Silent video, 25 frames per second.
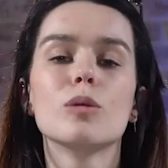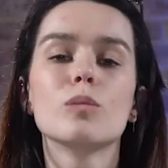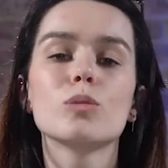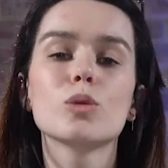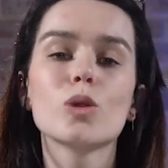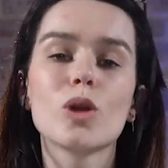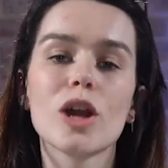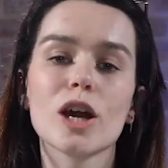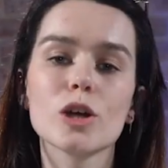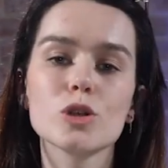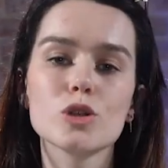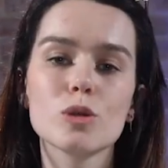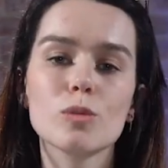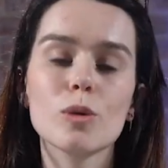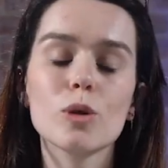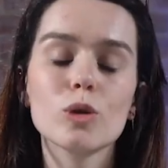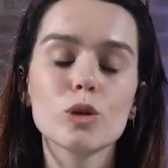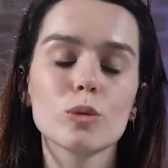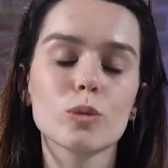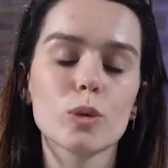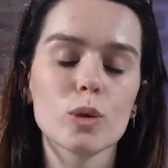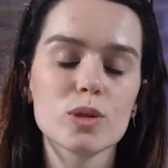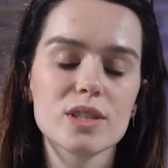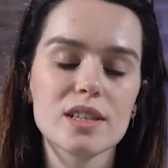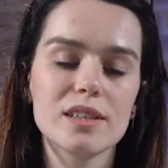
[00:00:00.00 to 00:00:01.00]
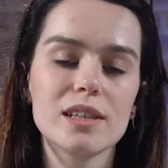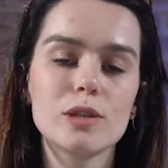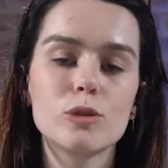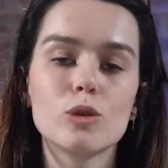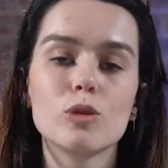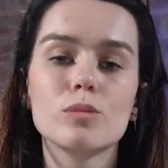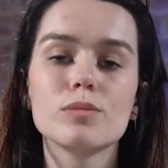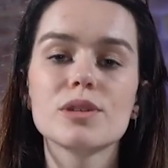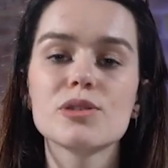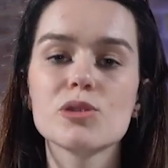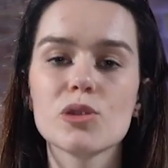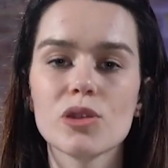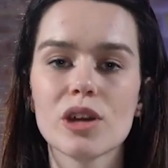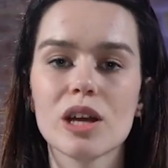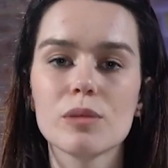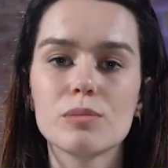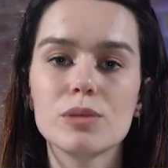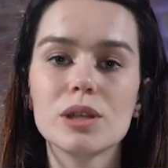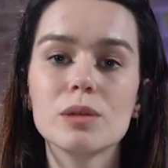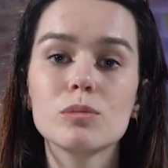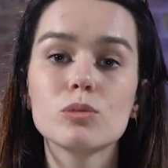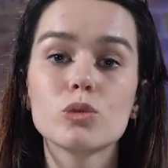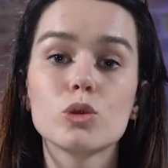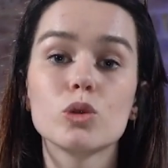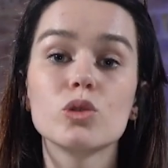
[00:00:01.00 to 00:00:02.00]
Plus largement, le procédé de mise en
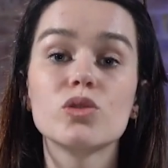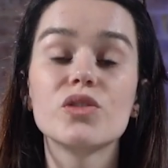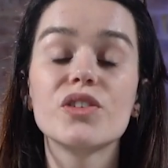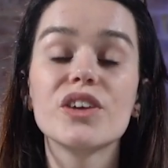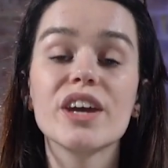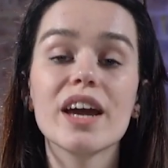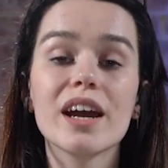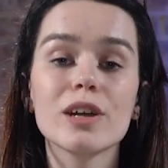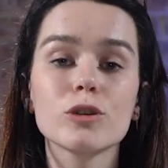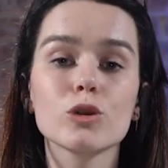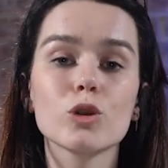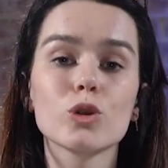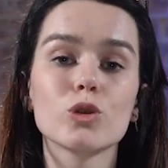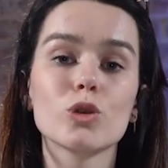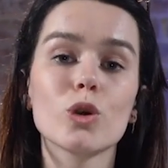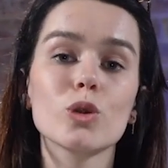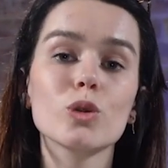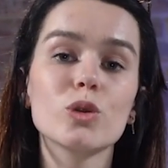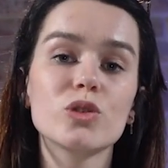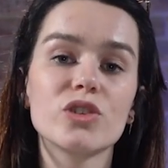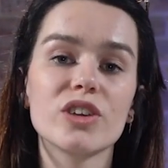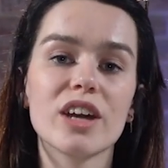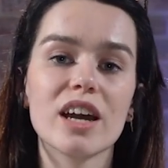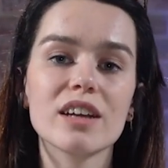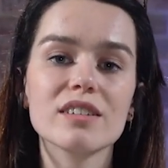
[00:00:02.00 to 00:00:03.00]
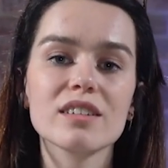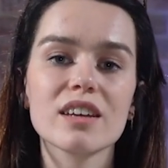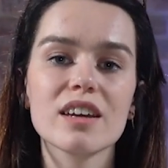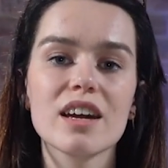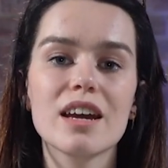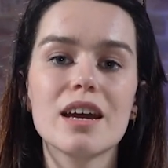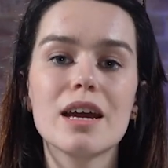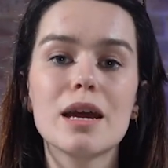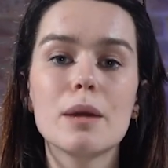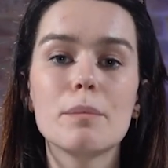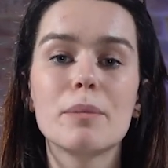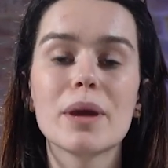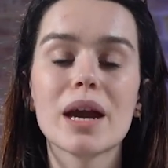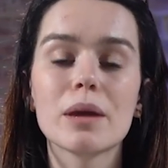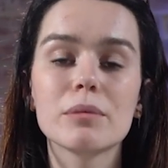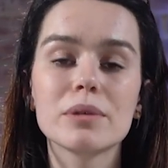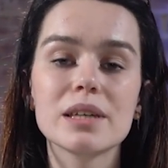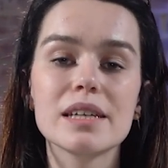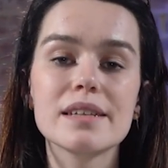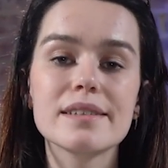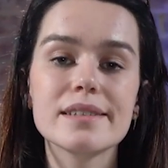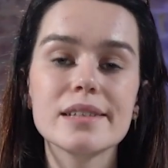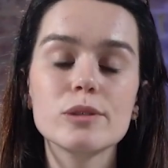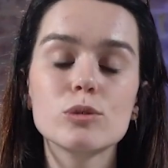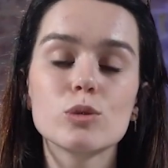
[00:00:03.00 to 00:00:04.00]
abîme de théâtre dans le théâtre permet
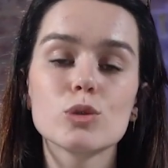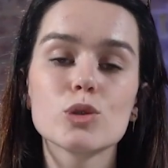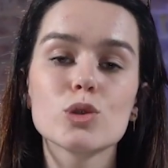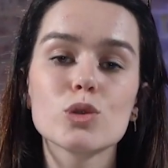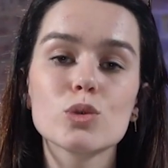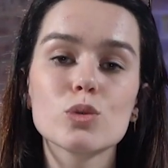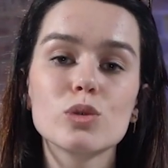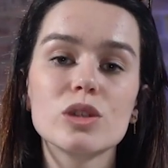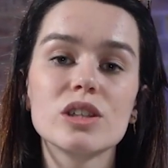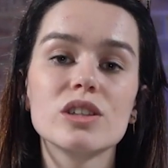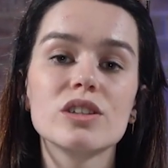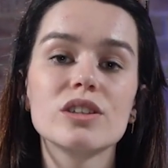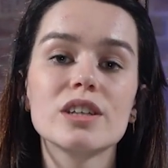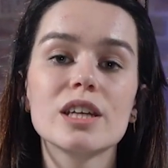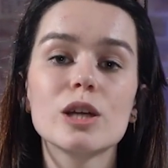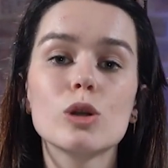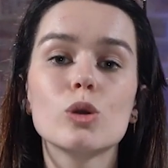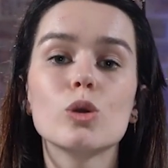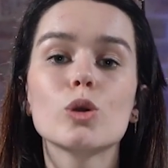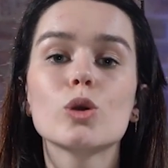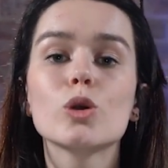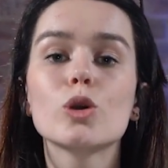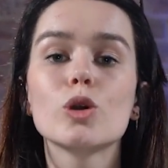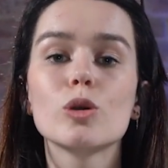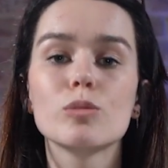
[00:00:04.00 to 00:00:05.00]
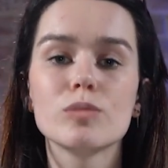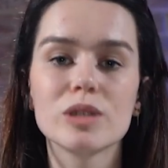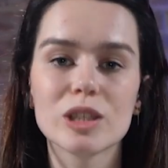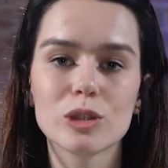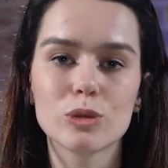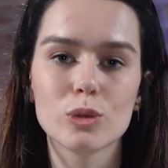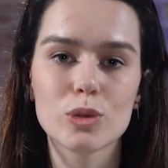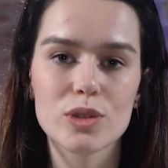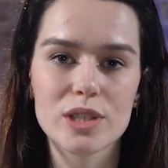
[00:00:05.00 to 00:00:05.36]
ici de souligner le comique de